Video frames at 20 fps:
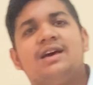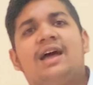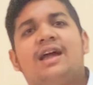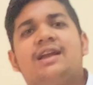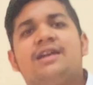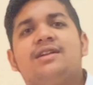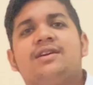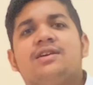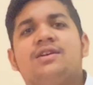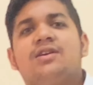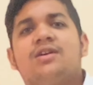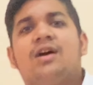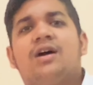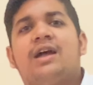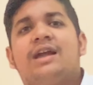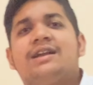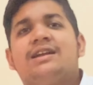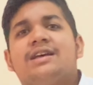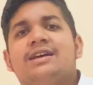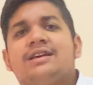and uh,
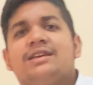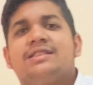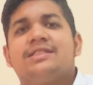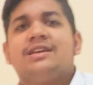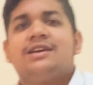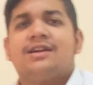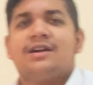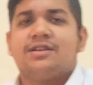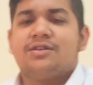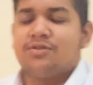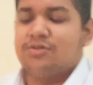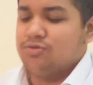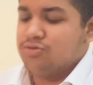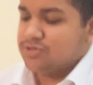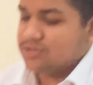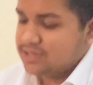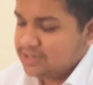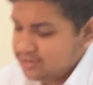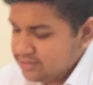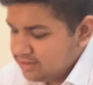and in the
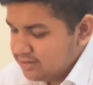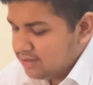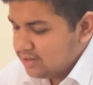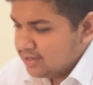conclusion,